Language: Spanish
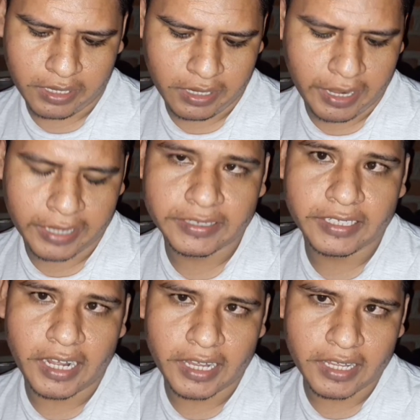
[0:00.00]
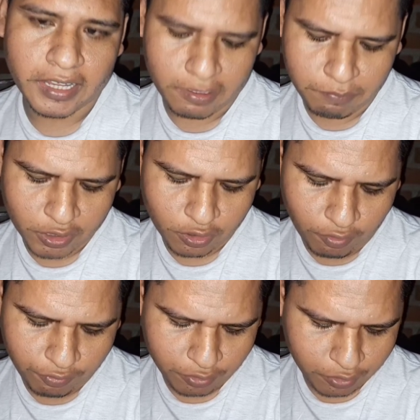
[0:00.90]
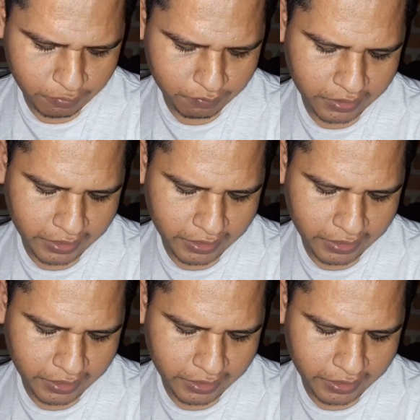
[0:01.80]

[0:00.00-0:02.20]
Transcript: la entrada del micrófono,